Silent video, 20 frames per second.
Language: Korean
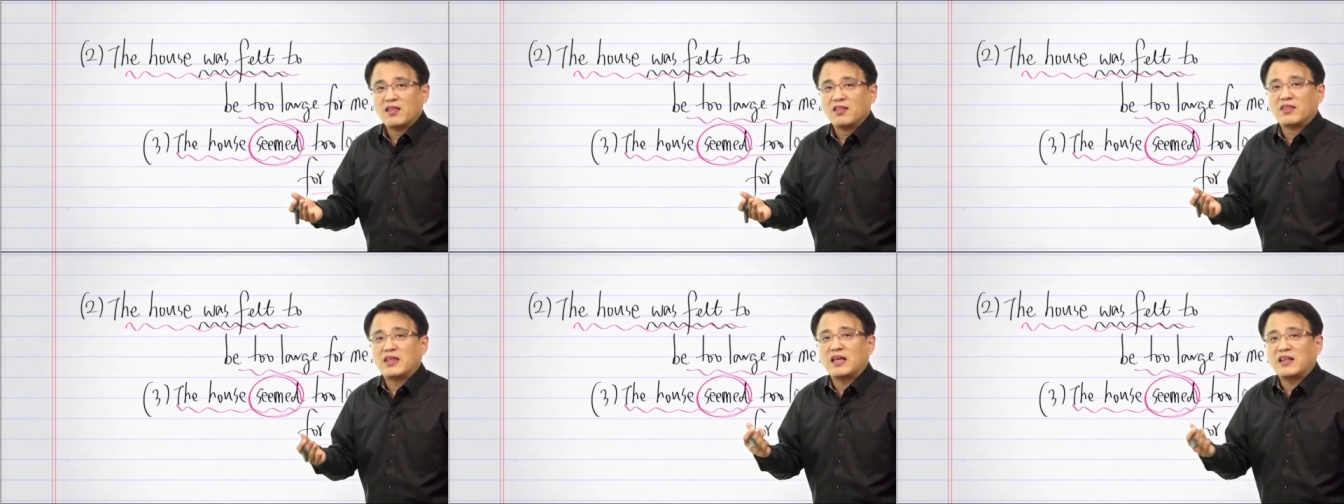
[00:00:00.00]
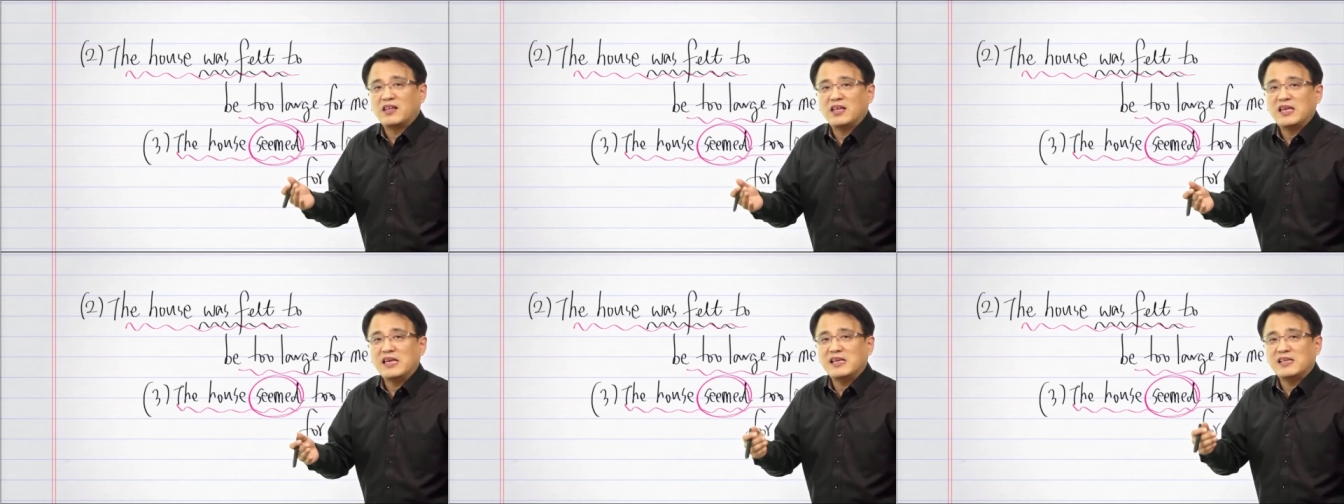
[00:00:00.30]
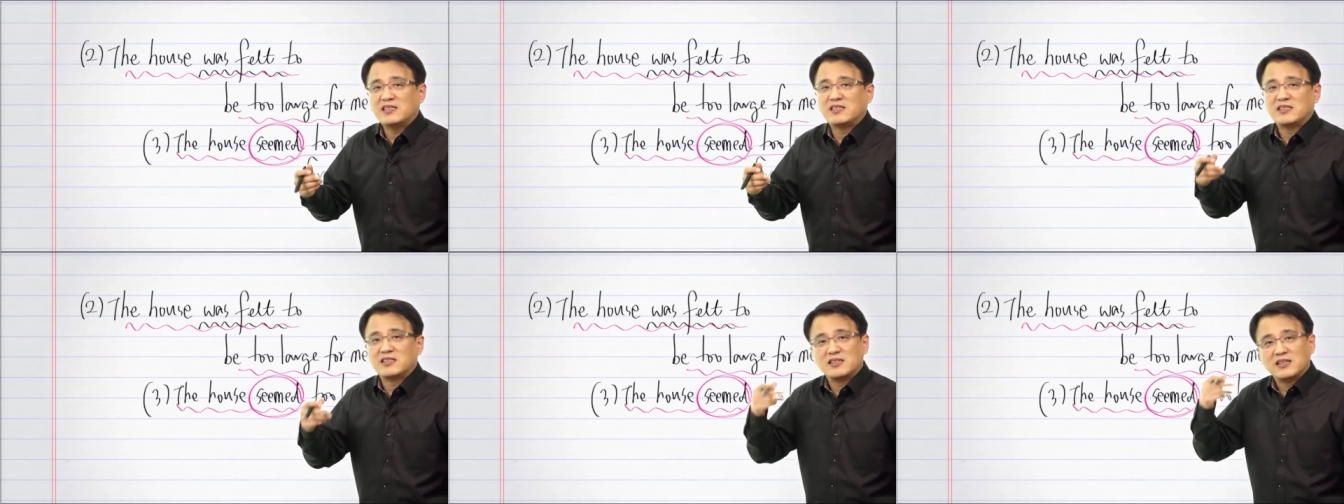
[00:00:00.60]
that
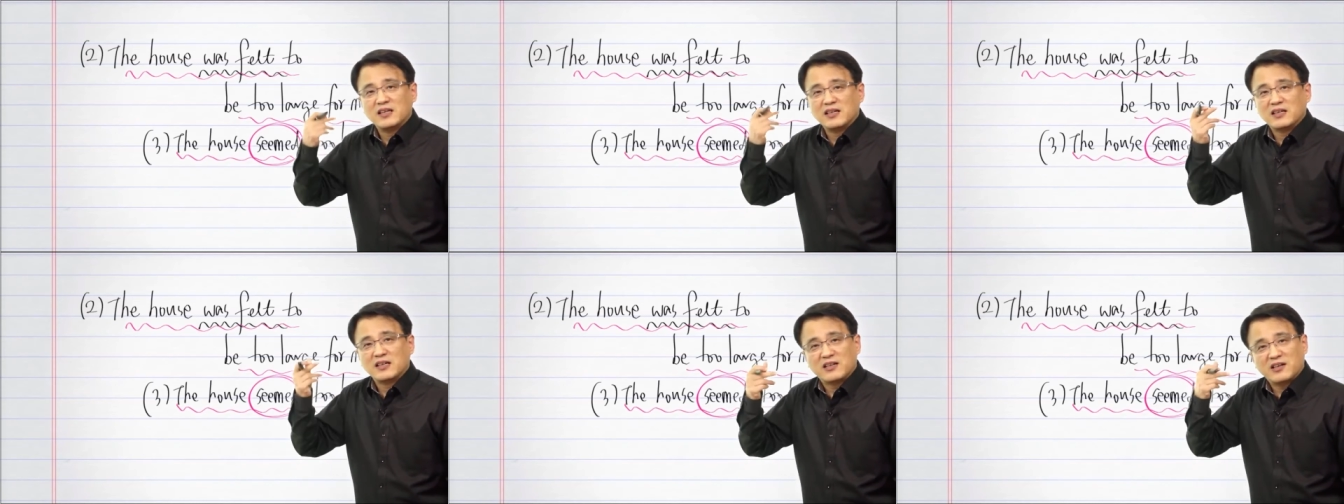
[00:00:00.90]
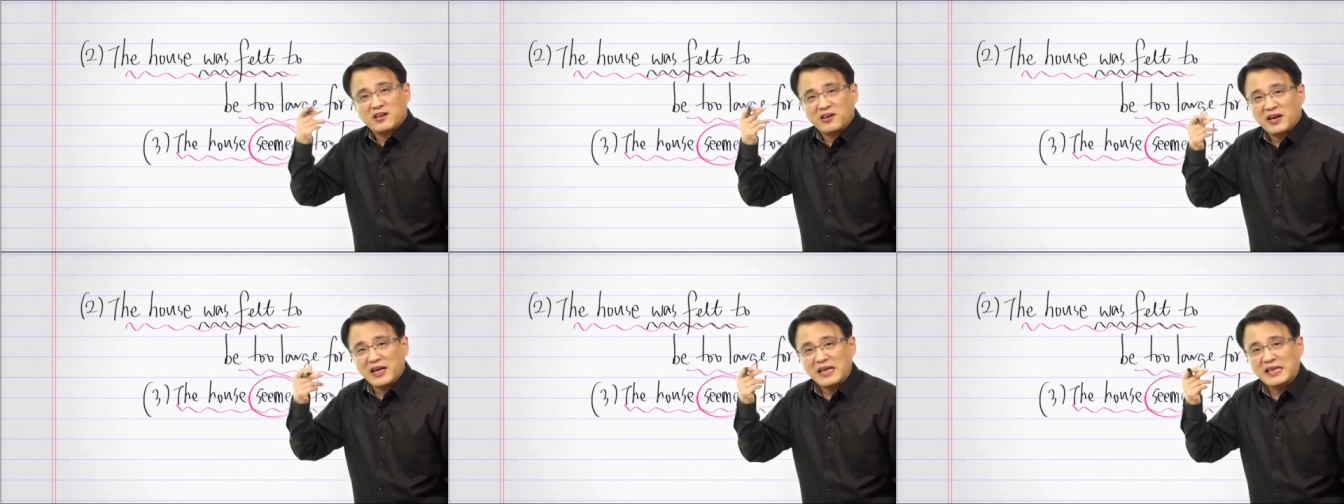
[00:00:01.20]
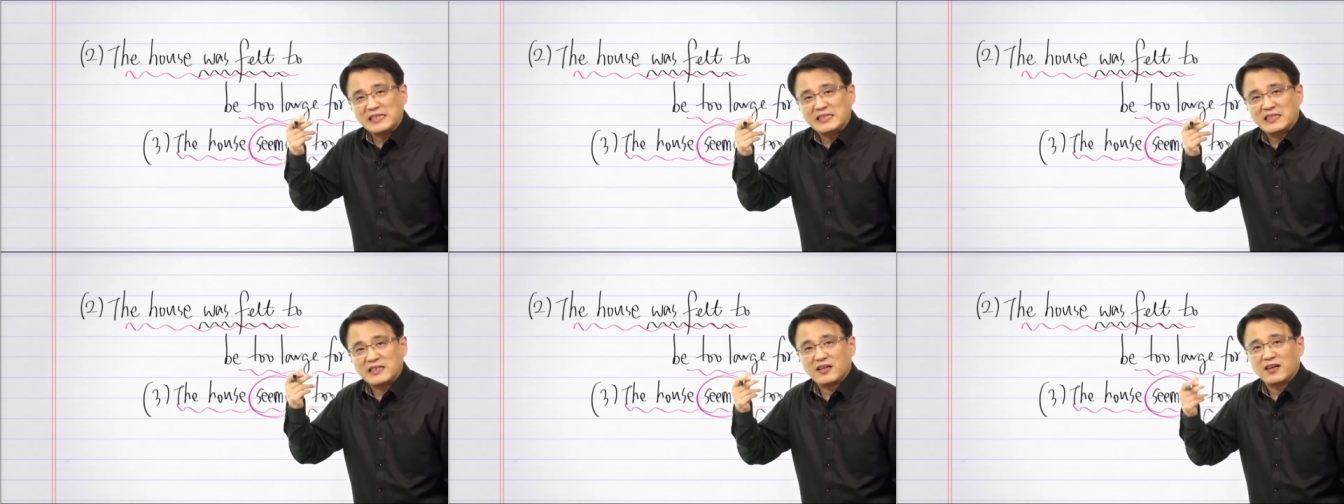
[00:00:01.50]
he's
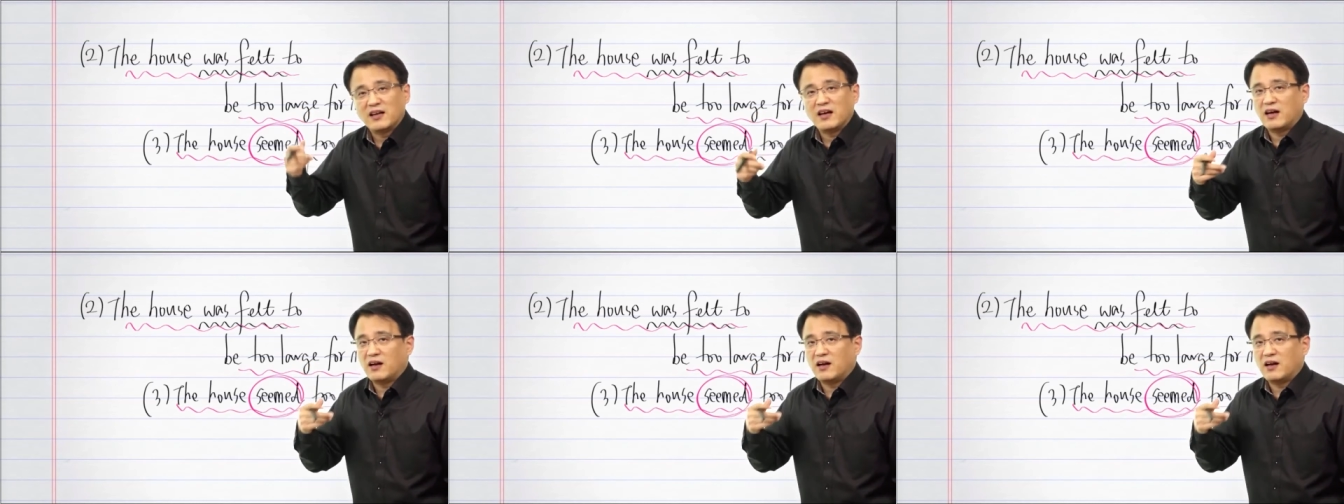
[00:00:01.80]
crazy.